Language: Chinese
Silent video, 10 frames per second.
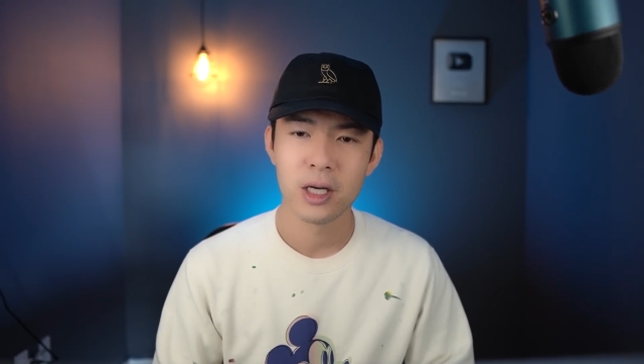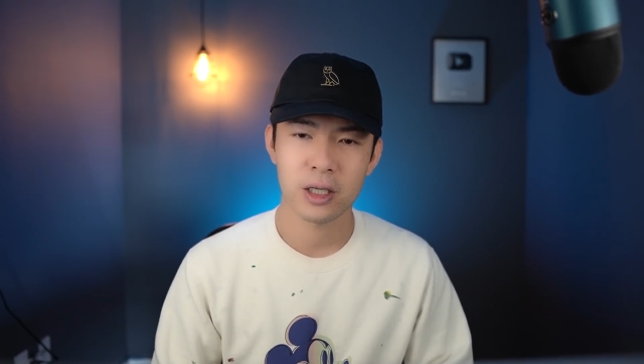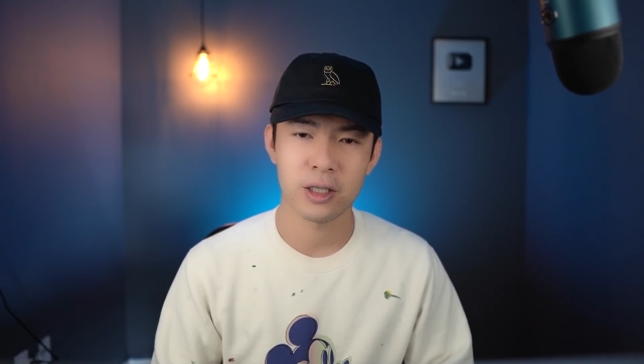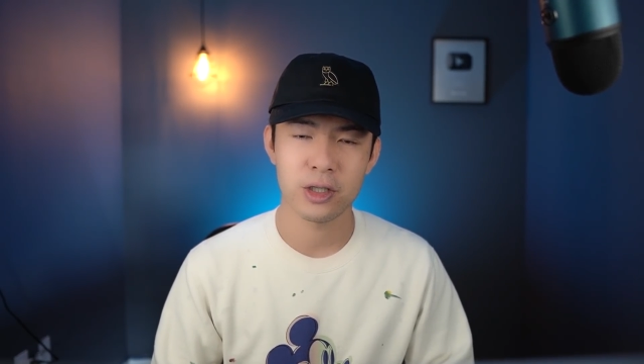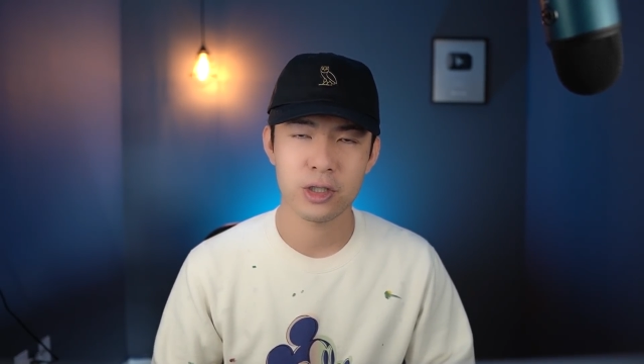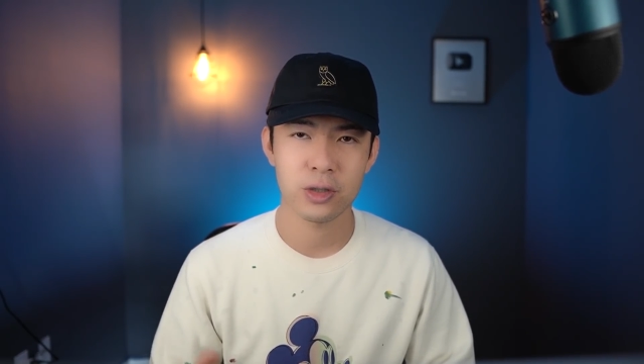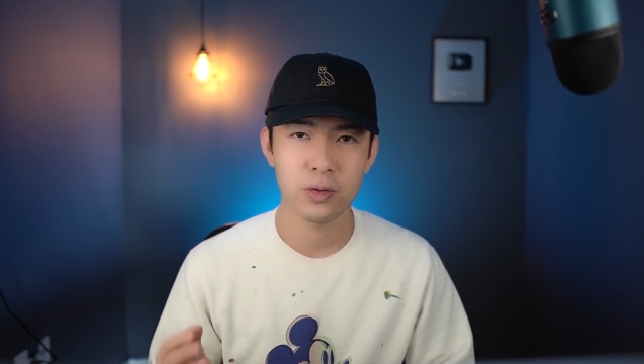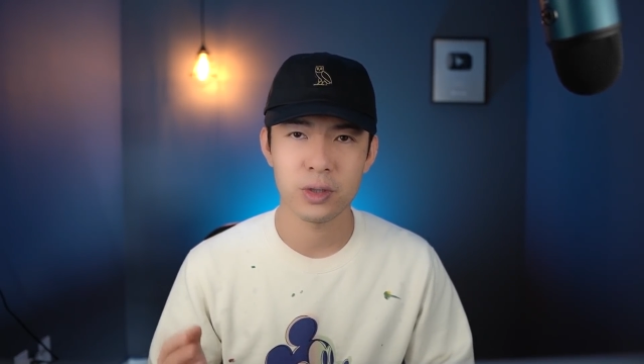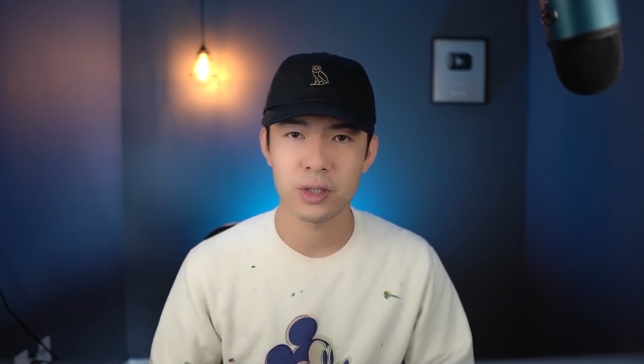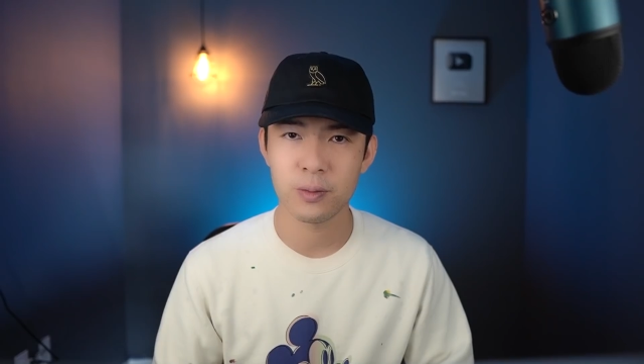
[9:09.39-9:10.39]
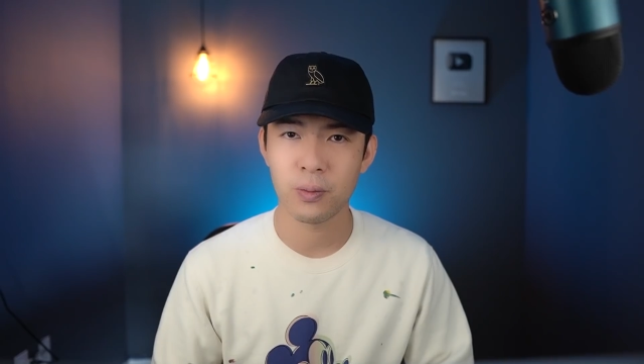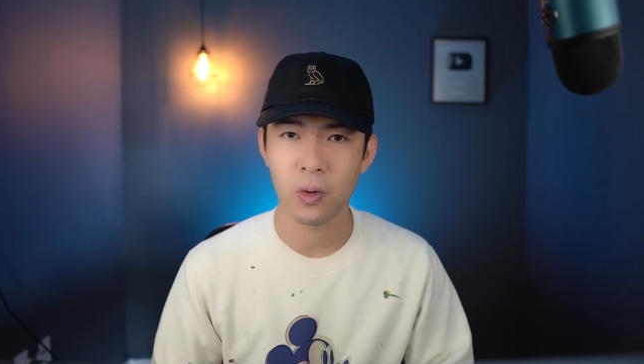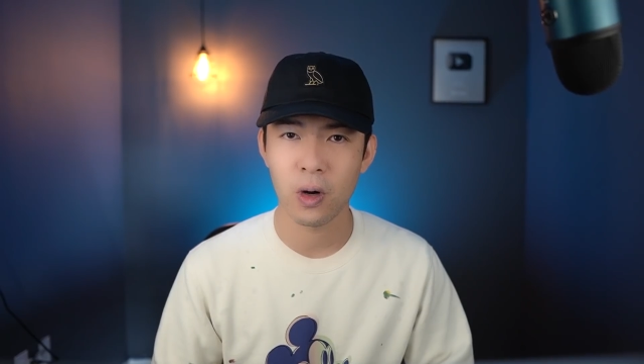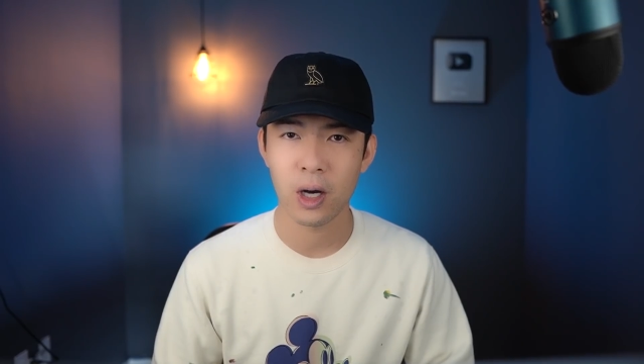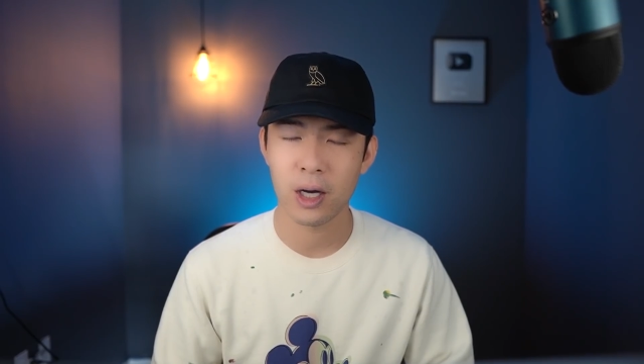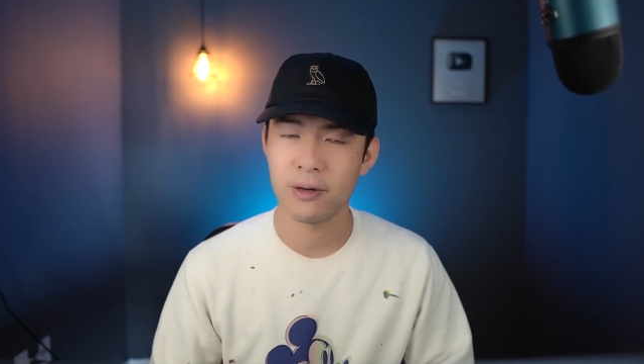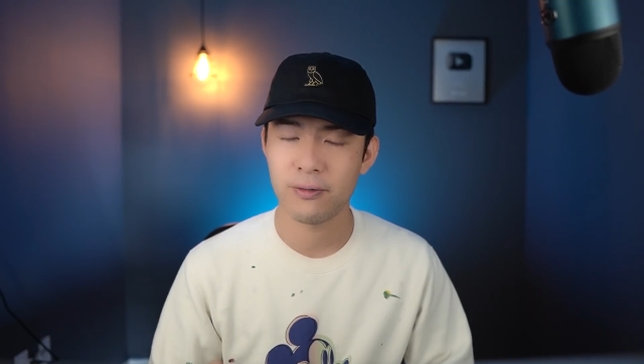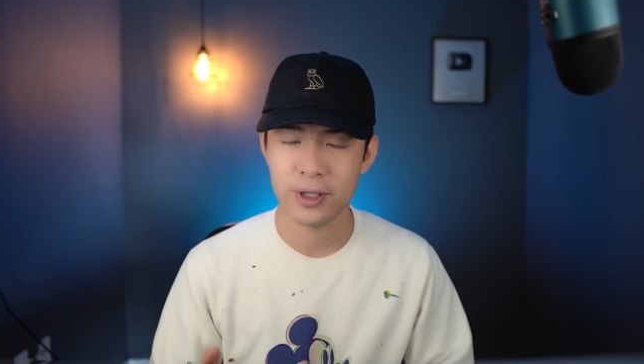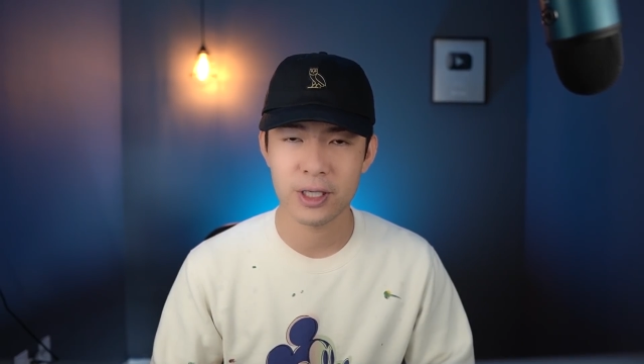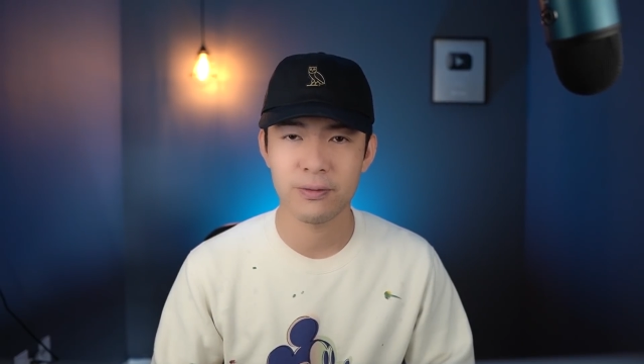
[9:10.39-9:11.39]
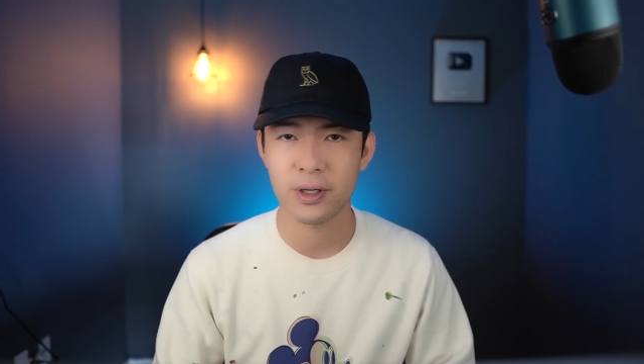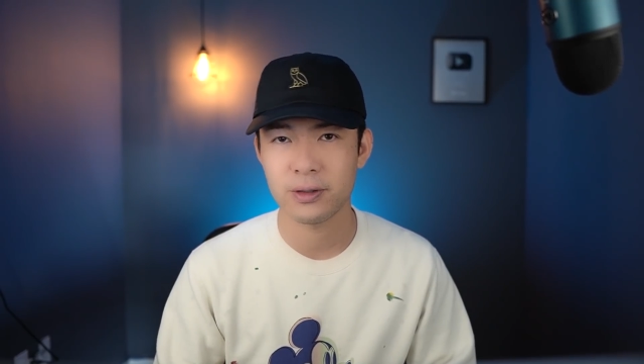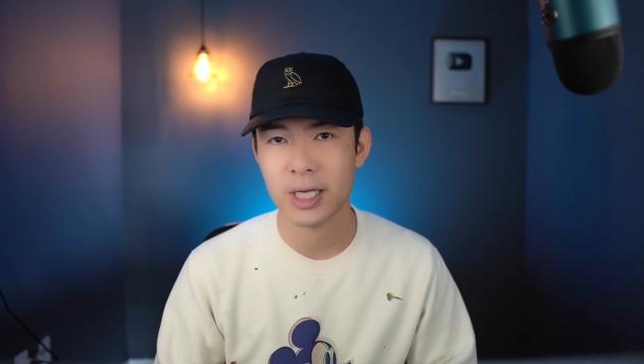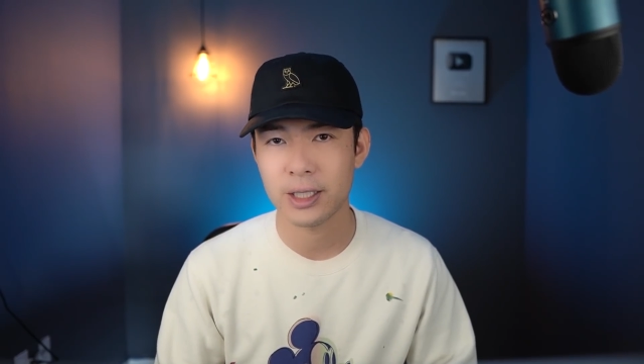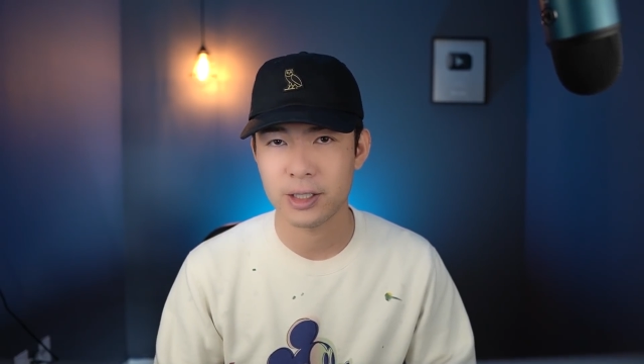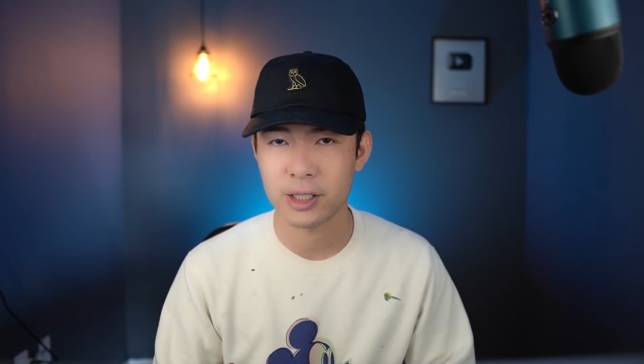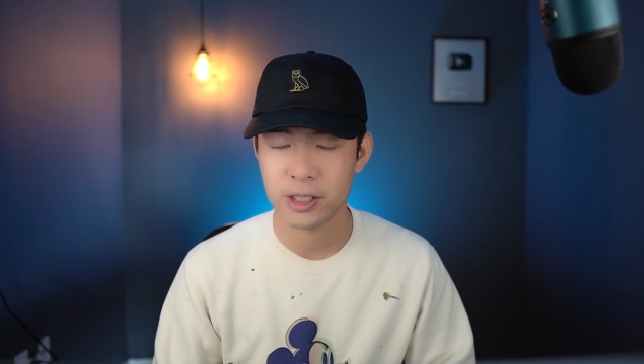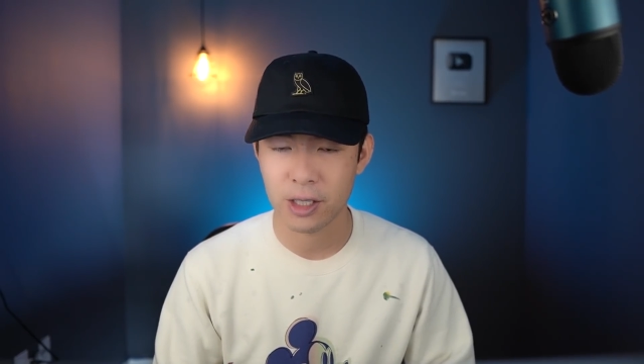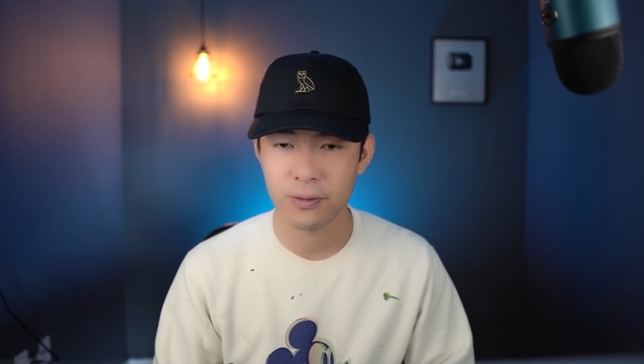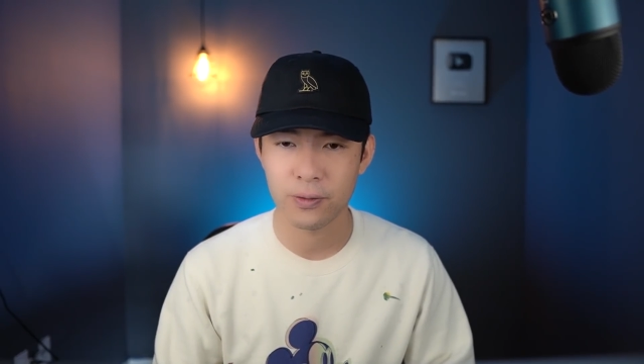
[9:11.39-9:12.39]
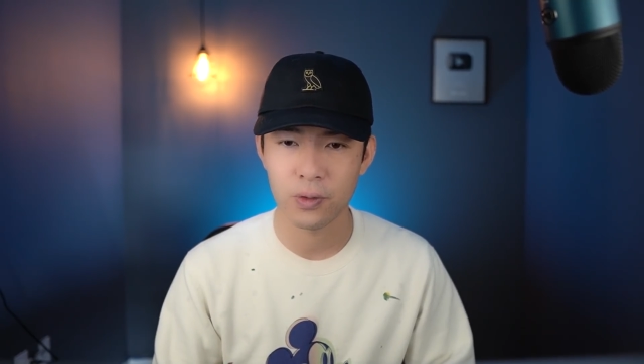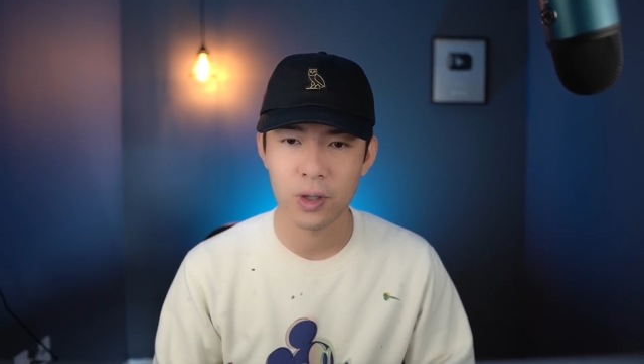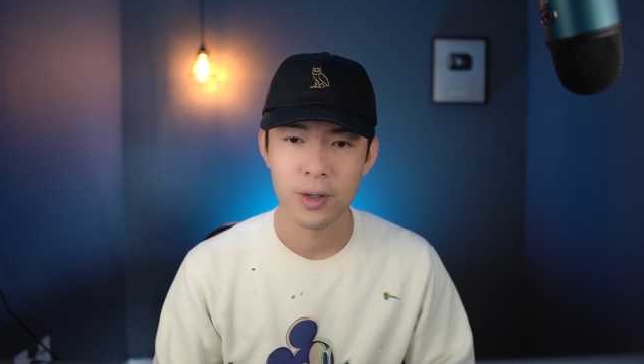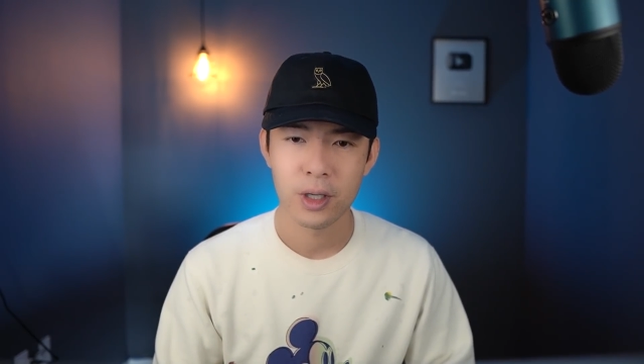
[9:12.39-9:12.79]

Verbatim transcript: 肯定是有一波啊非常非常大的一个涨幅